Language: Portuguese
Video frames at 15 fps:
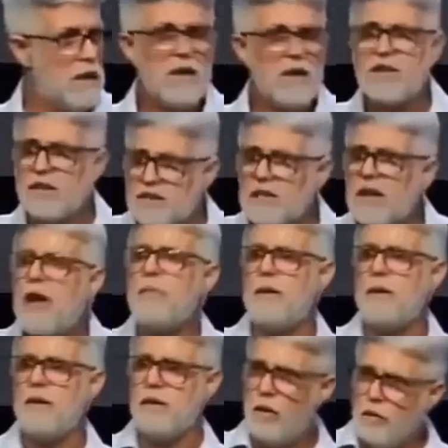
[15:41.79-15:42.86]
Você
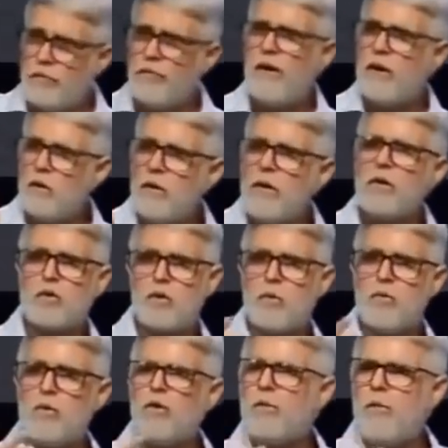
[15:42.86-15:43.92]
sabe, e eu falo isso com
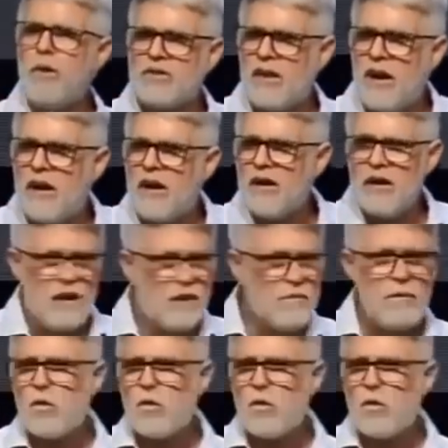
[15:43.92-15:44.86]
muito pesar e me